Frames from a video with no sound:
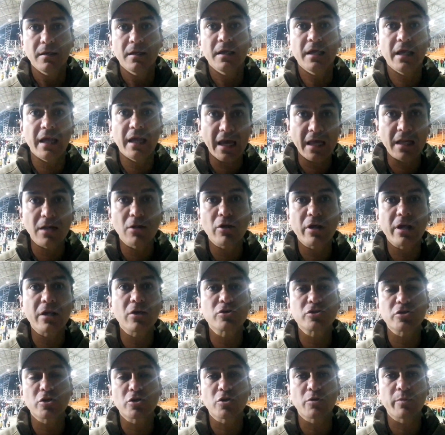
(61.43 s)
Y es lo que
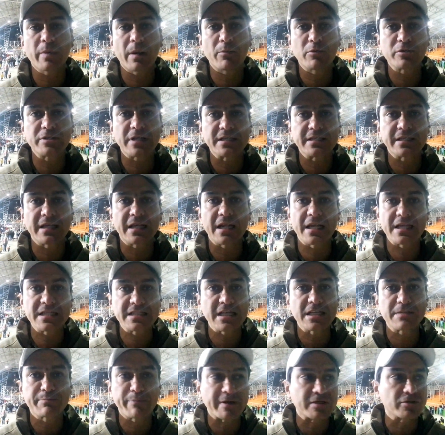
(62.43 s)
nosotros vamos a hacer,
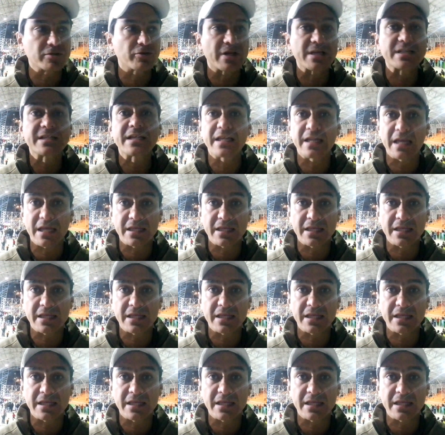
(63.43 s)
estas personas que